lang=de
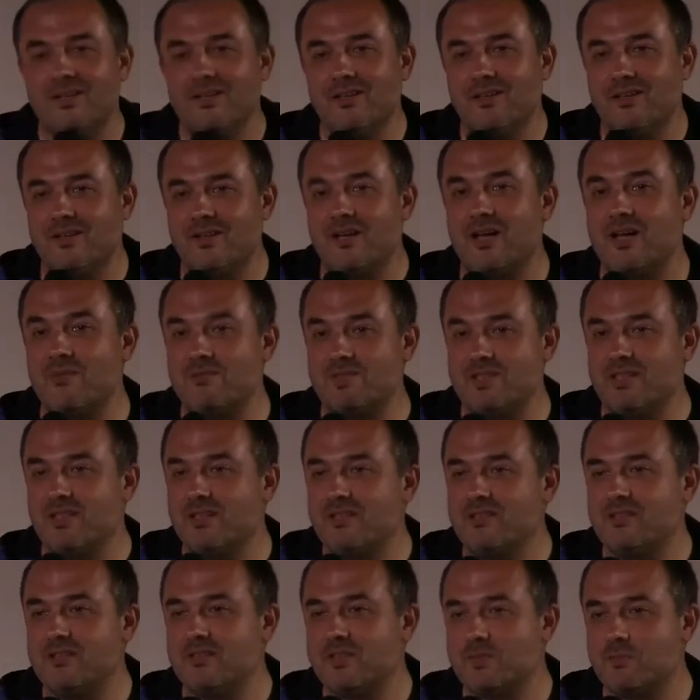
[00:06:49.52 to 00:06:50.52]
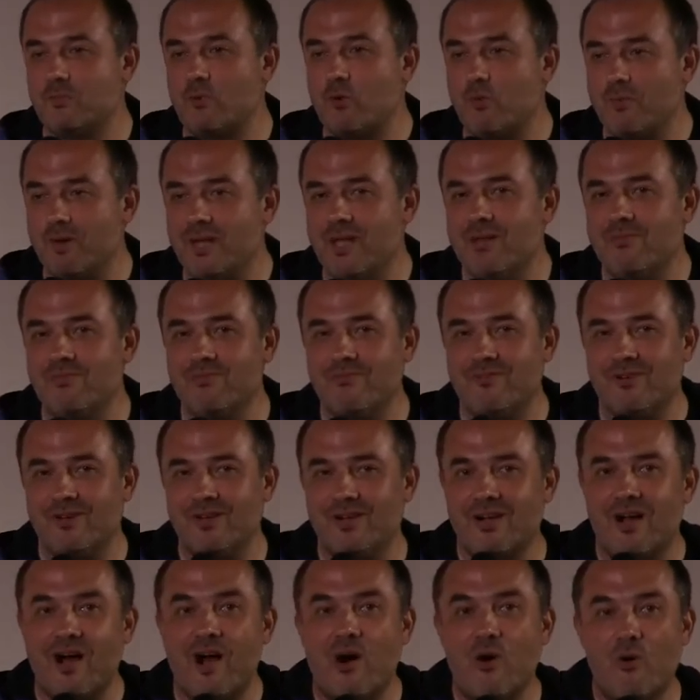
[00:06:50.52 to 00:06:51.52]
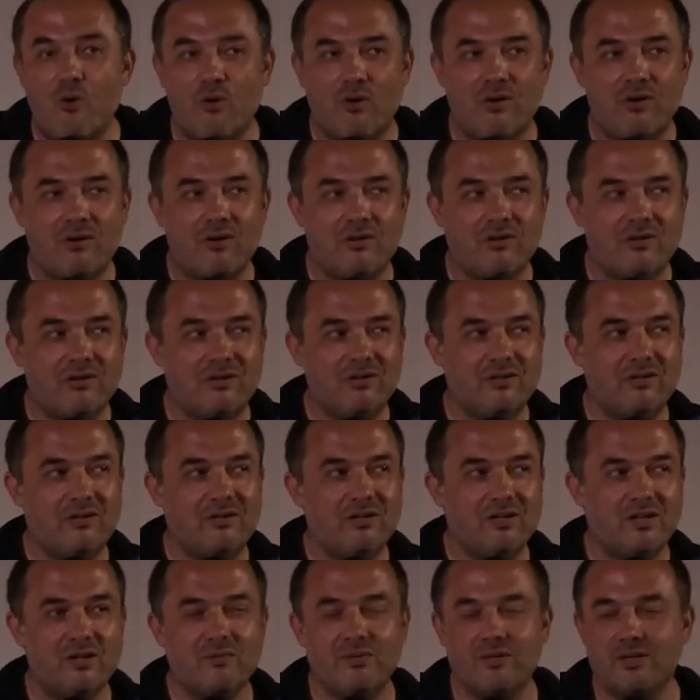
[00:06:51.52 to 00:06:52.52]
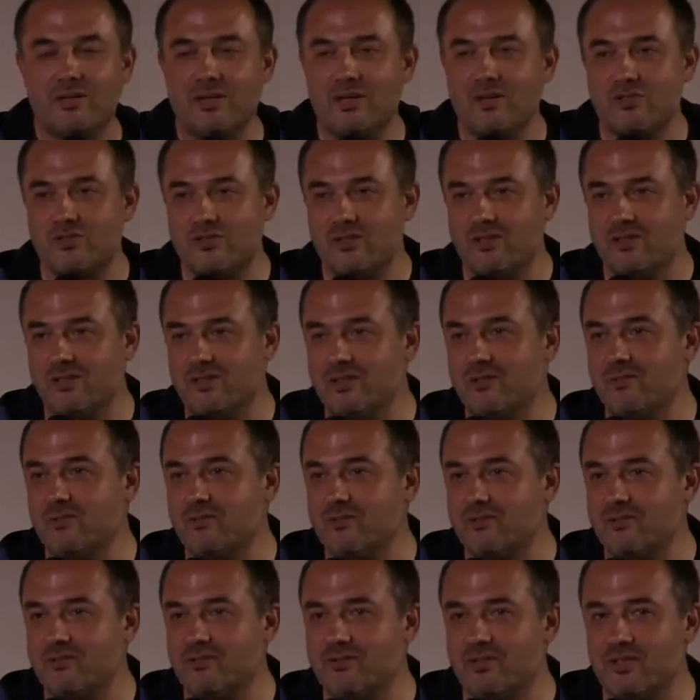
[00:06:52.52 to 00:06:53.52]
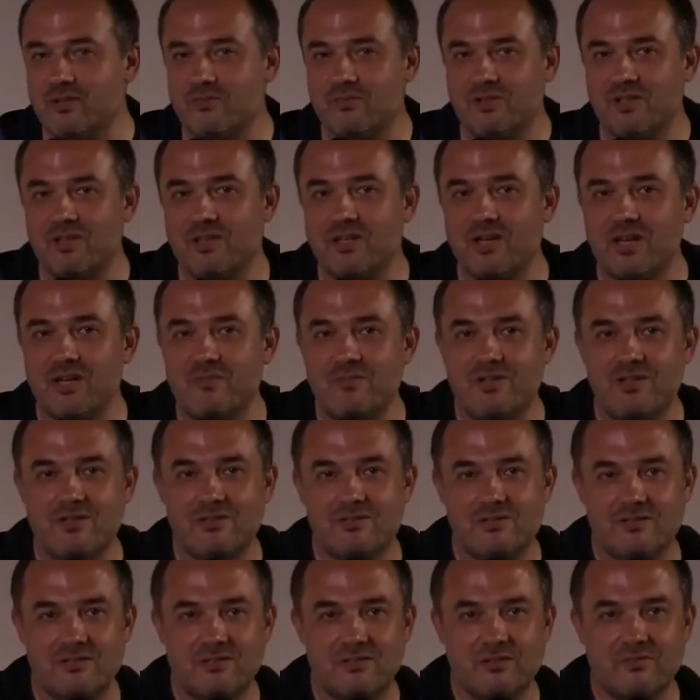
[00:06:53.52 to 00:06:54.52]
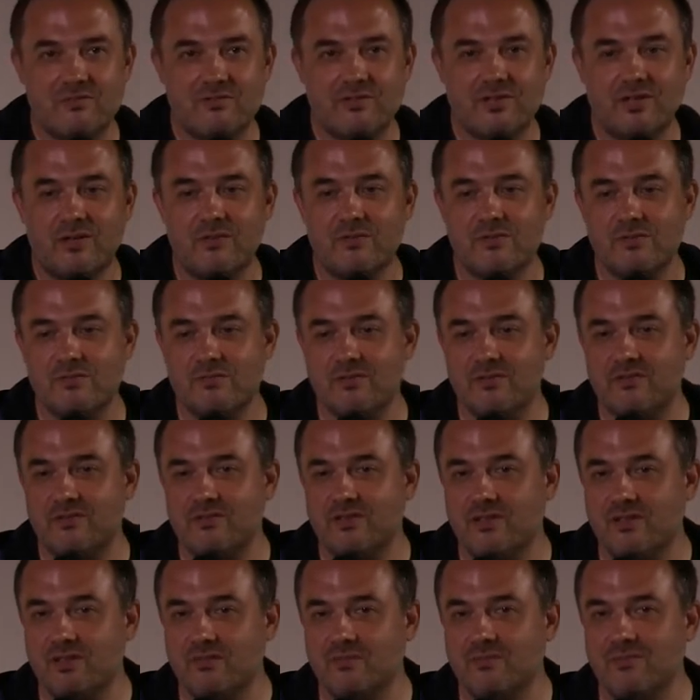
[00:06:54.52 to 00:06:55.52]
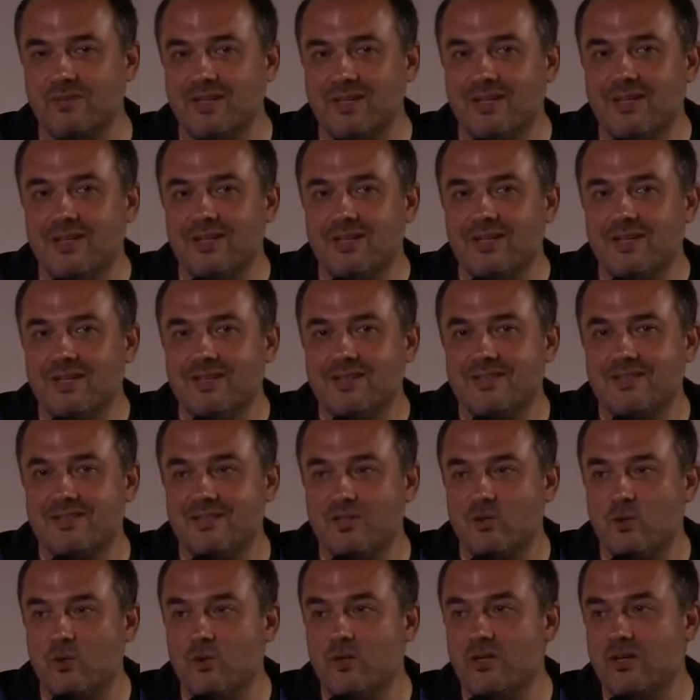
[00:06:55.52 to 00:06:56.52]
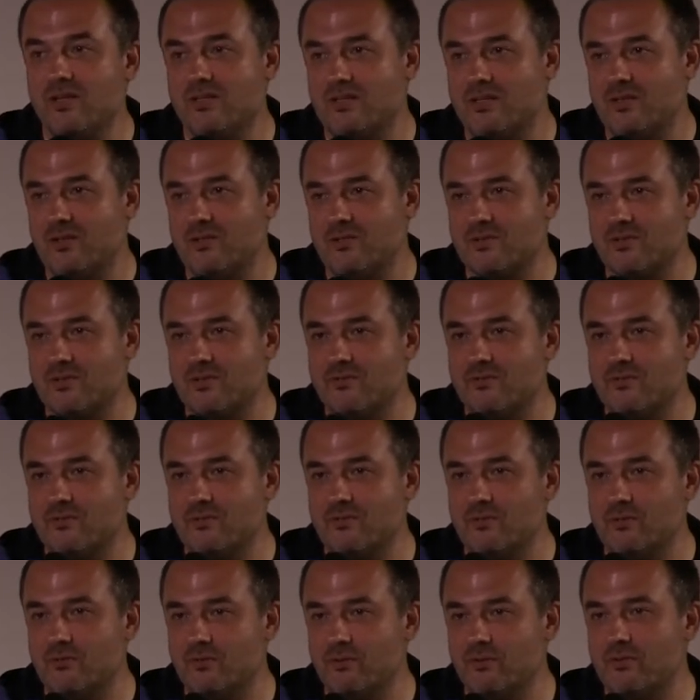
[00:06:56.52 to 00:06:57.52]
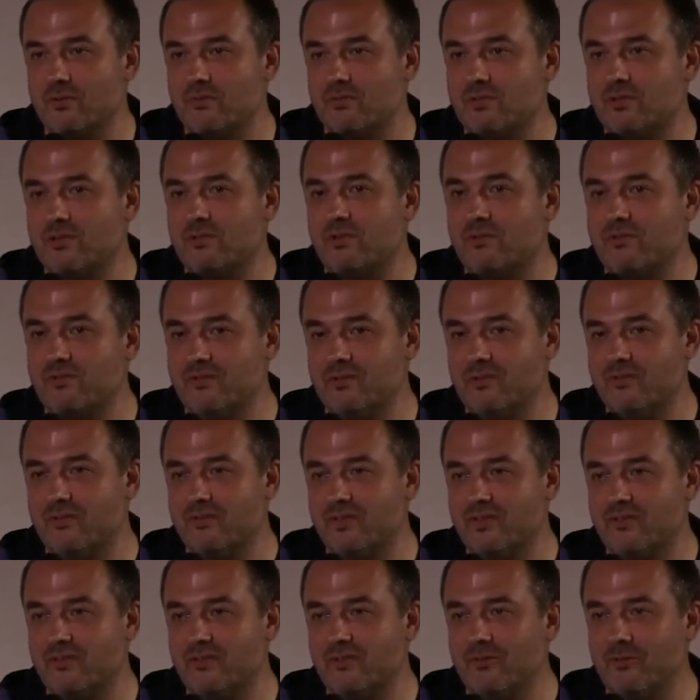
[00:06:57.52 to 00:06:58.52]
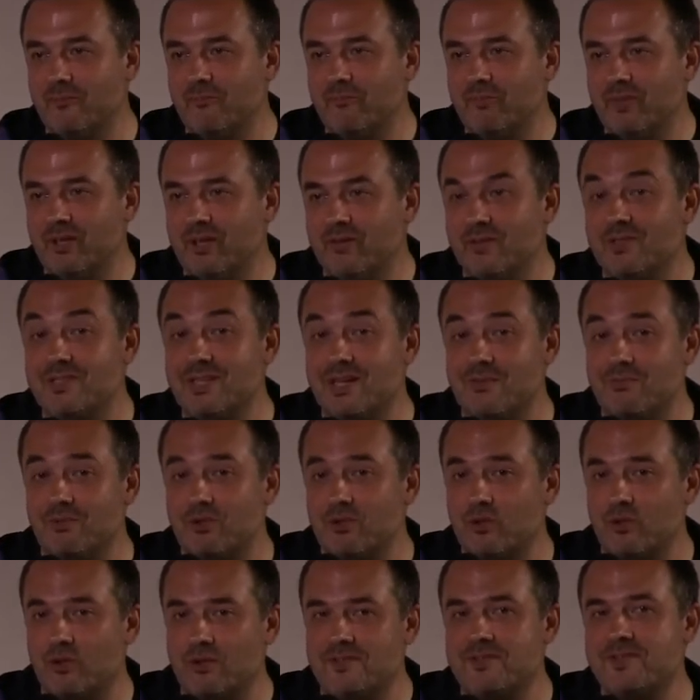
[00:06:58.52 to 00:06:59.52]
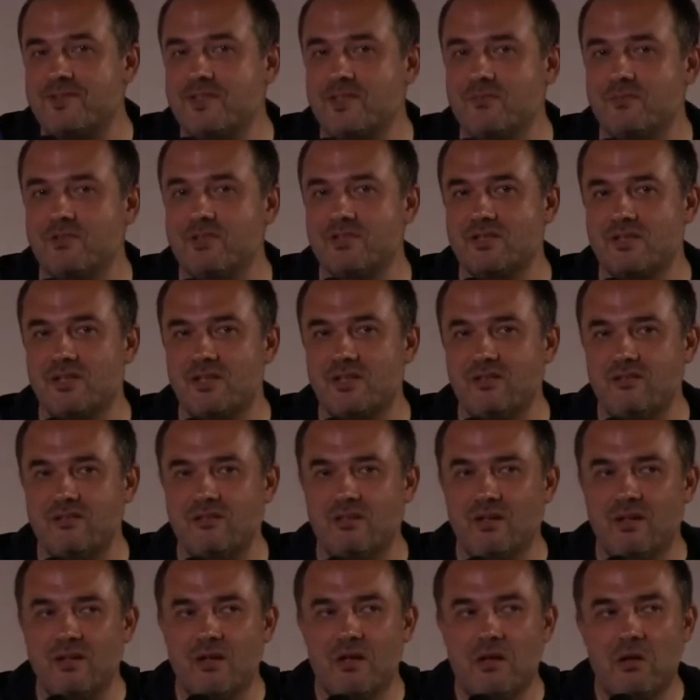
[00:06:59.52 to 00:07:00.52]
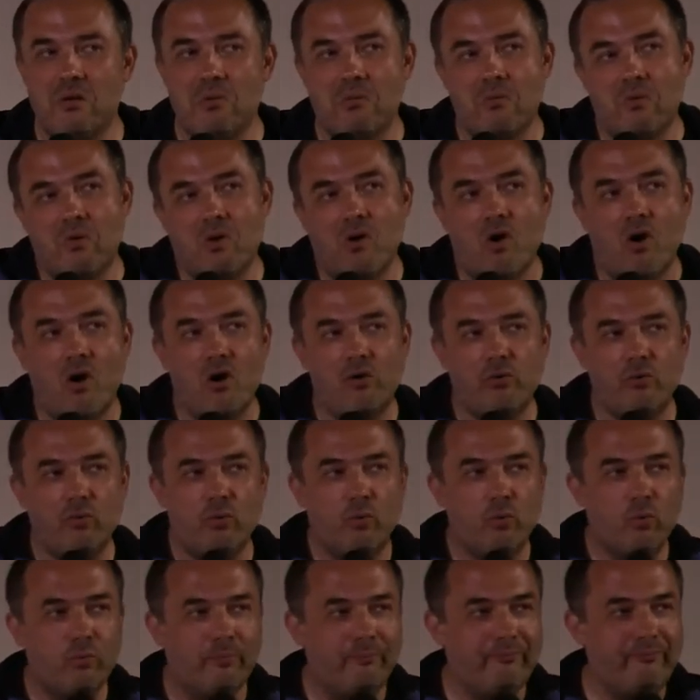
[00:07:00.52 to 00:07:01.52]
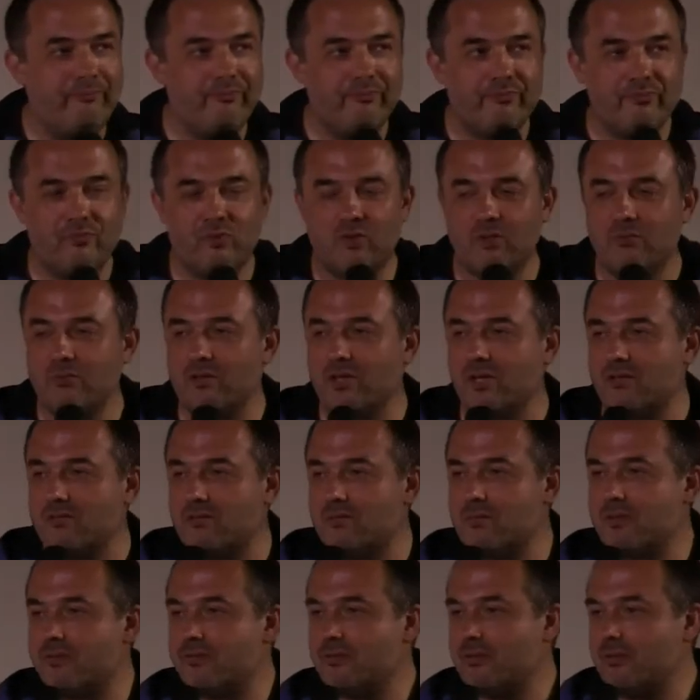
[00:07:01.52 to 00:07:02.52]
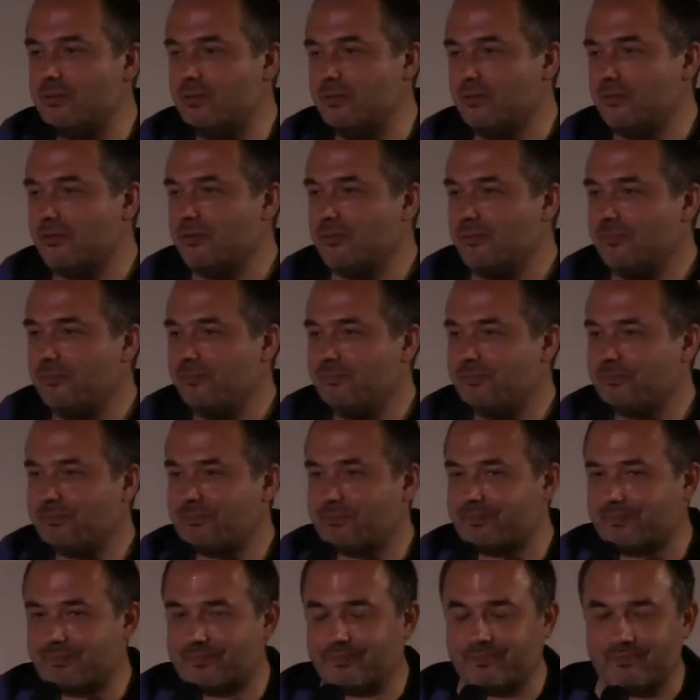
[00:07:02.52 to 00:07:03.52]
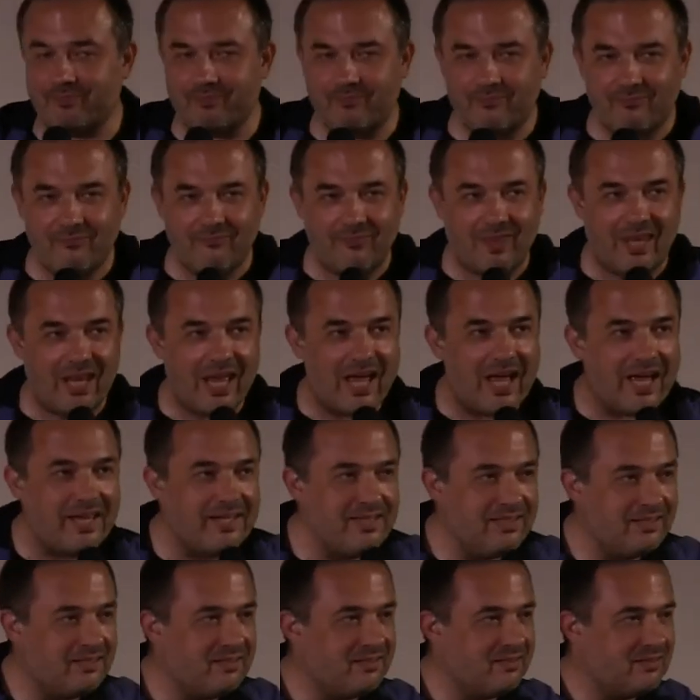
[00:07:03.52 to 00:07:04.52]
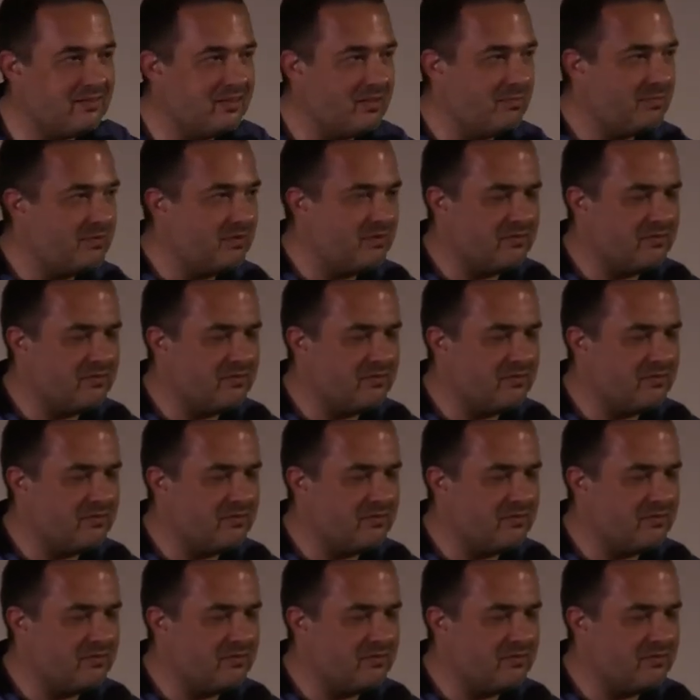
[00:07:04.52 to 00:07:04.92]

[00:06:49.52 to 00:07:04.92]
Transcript: dann haben sie ein richtiges Problem, weil auch in den amerikanischen Regierungssystemen, in den Geheimdiensten und im Verteidigungsministerium sind Hunderttausende von Computern betroffen gewesen. Und sie haben trotzdem gesagt, ach nö, den behalten wir mal für uns. Eigentlich gibt